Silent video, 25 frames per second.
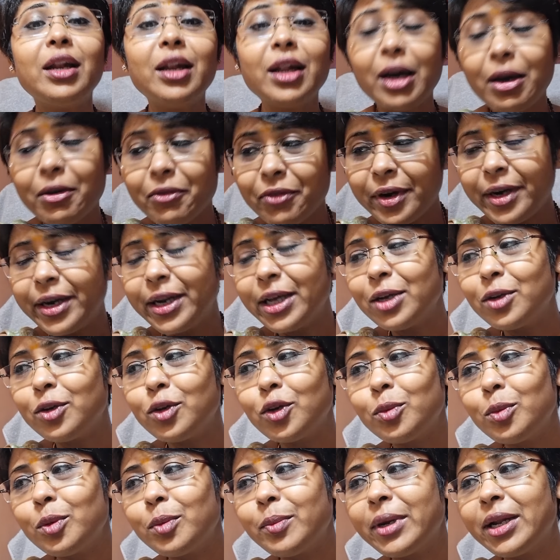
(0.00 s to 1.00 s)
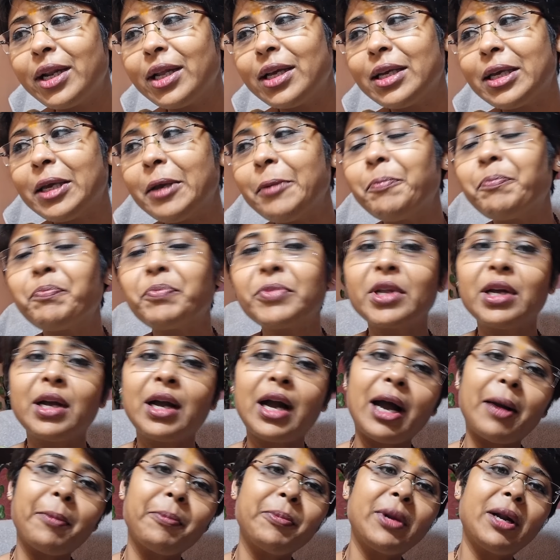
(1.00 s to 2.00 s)
লাভ রিডিং করব মানে কি
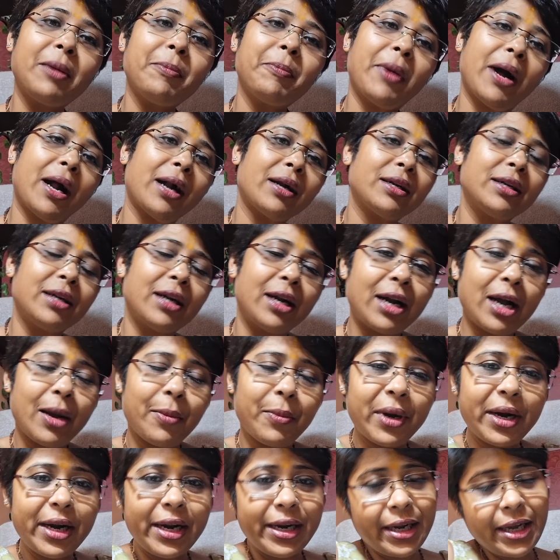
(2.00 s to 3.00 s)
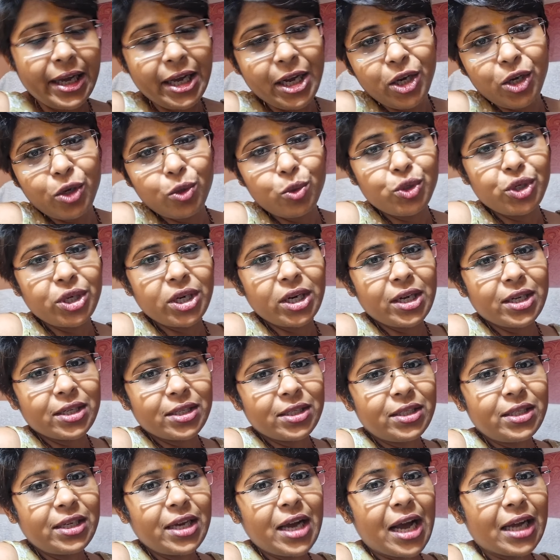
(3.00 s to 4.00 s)
আপনার পার্টনার আমার এটাই ইনটিউশন
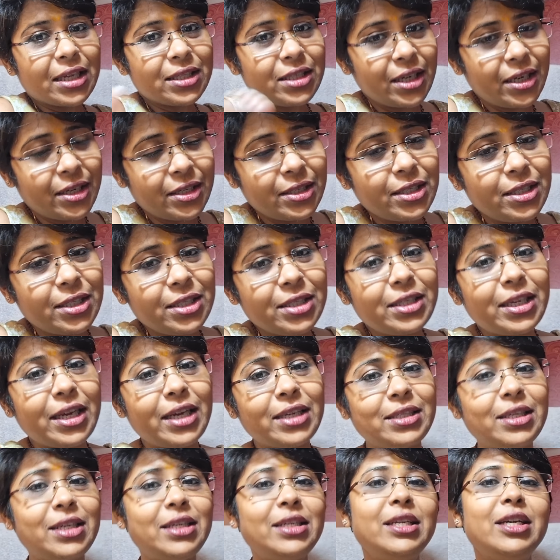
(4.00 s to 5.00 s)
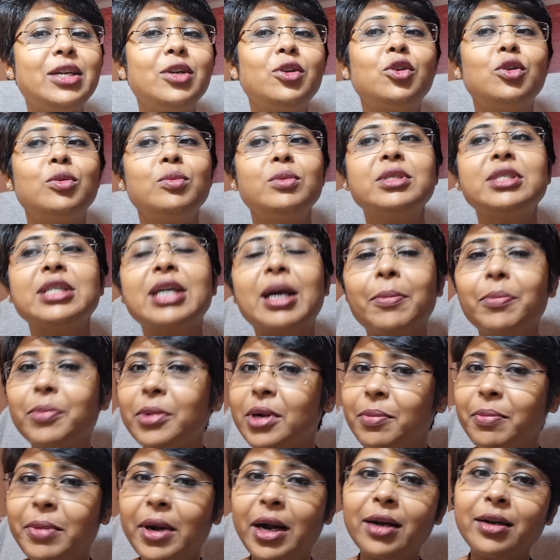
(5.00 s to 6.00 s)
আসছে আজকের রিডিংটা এটাই নিয়ে করব যে
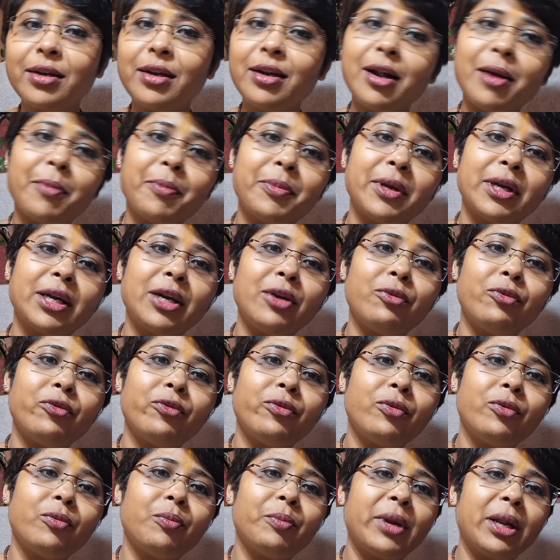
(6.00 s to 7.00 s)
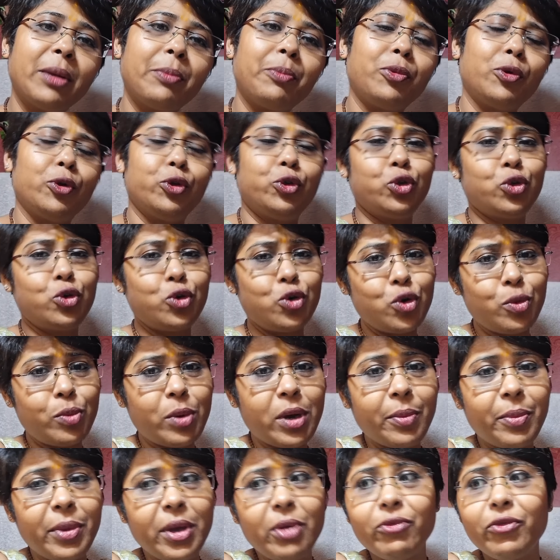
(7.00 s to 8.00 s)
আপনার পার্টনার আপনাকে মানে
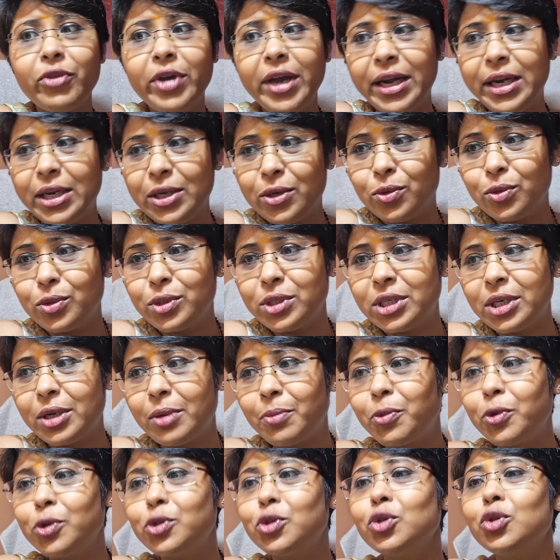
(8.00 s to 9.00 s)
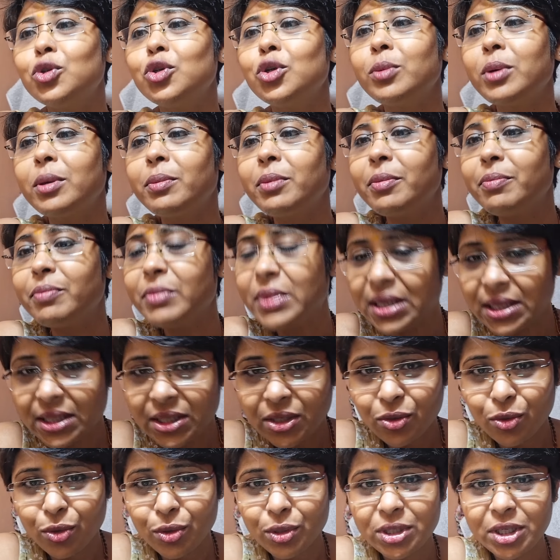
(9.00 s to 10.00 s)
প্রচণ্ডভাবে ওয়েট করছে প্রচণ্ডভাবে মিস
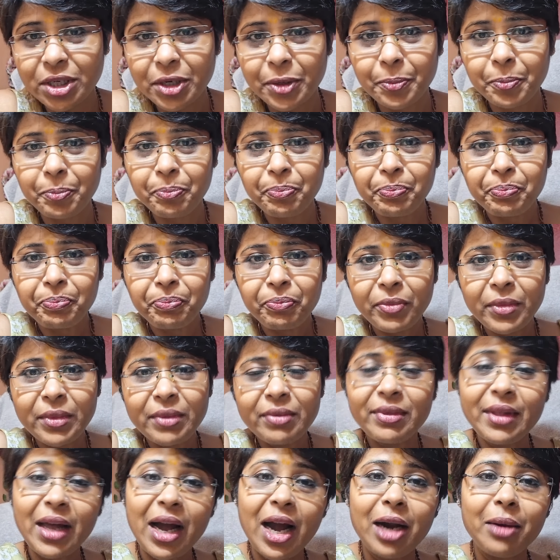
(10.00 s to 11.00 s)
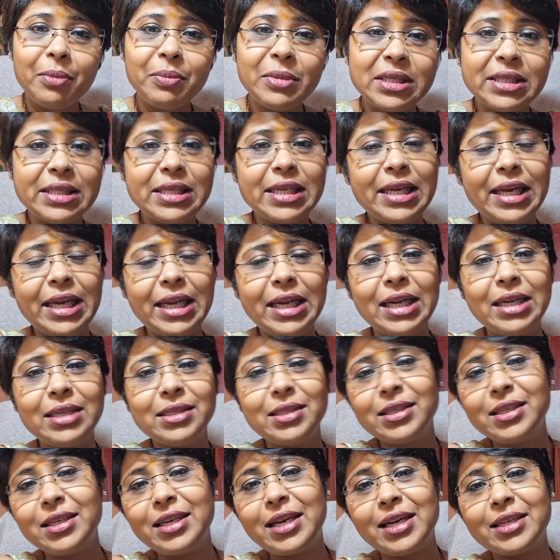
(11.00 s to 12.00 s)
করছে তার মিসিং
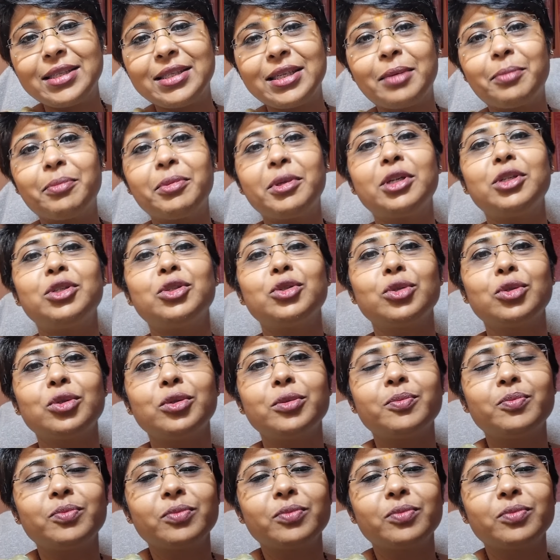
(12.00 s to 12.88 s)
এনার্জি কি আছে আপনার জন্য